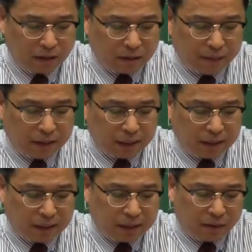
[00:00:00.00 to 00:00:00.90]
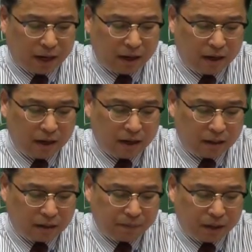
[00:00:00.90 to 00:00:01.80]
특별자치 시세와
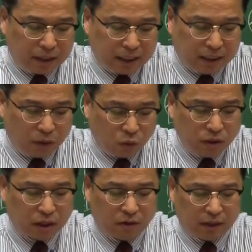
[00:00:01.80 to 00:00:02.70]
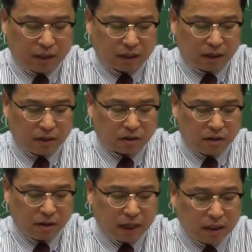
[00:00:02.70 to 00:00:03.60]
특별자치도세라고 돼 있잖아요. 그죠?
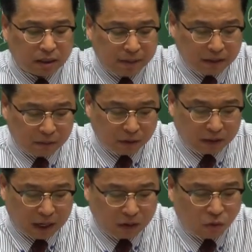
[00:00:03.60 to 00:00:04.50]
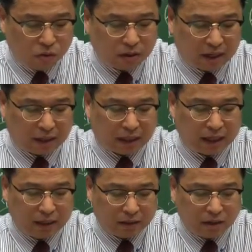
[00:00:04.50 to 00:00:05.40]
얘는 지방세는 몽땅 요걸로 들어간다.
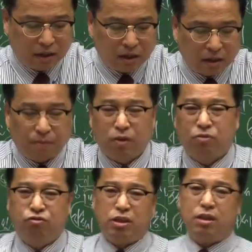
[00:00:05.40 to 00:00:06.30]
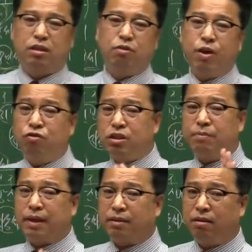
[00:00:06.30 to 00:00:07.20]
그죠? 그럼 뭐 굳이 그걸
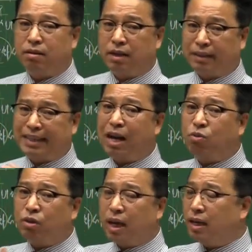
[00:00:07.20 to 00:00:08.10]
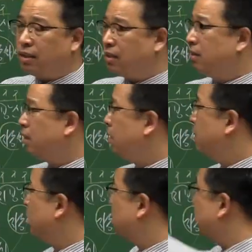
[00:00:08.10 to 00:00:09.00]
외우지는 마세요. 그냥 따로 걔네들은
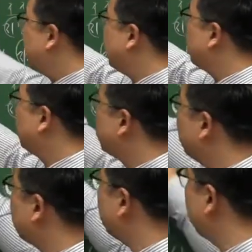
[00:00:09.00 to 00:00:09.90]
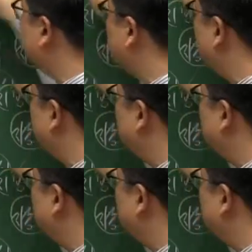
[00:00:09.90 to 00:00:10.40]
얘네들은 전부다 뭐다